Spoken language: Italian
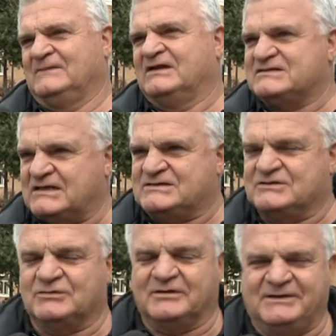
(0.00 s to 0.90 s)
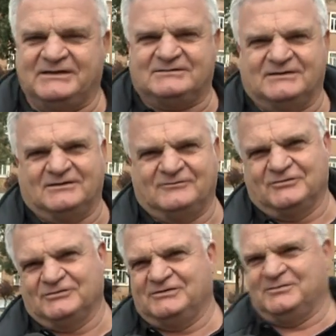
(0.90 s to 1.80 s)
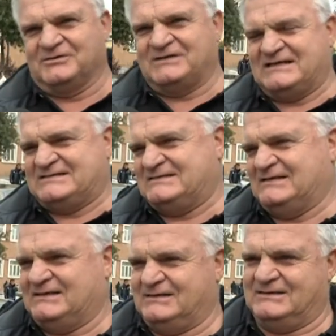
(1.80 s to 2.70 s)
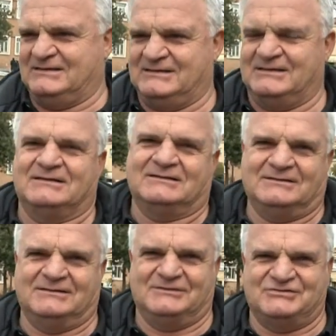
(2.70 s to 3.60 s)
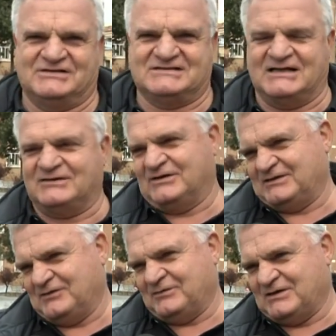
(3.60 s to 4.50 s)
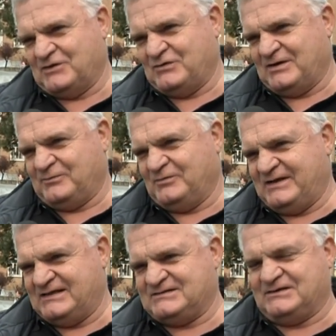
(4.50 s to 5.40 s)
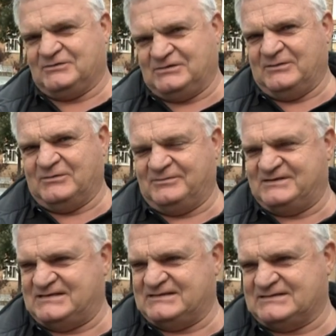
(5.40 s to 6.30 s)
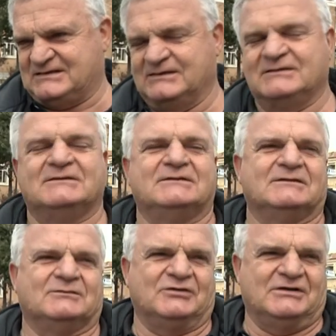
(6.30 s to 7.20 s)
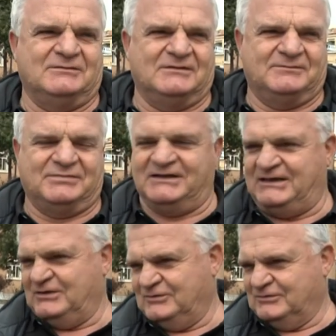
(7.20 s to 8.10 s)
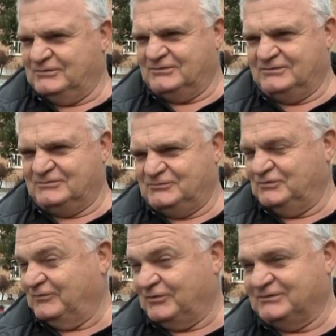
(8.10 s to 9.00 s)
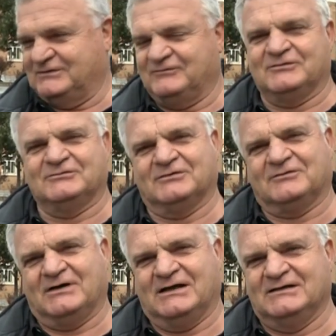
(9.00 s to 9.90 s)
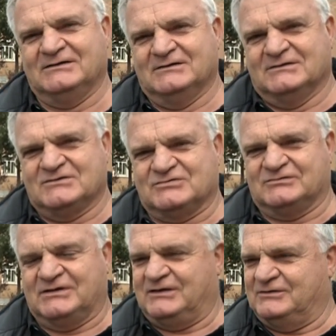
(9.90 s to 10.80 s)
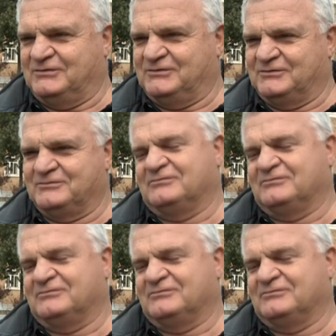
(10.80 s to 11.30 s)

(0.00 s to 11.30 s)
Sì, sicuramente il voto di protesta eh, c'è stato anche qua da noi a Pomezia, ricordiamo la presenza pure di Peppe Grillo due volte, è venuto qua sul territorio.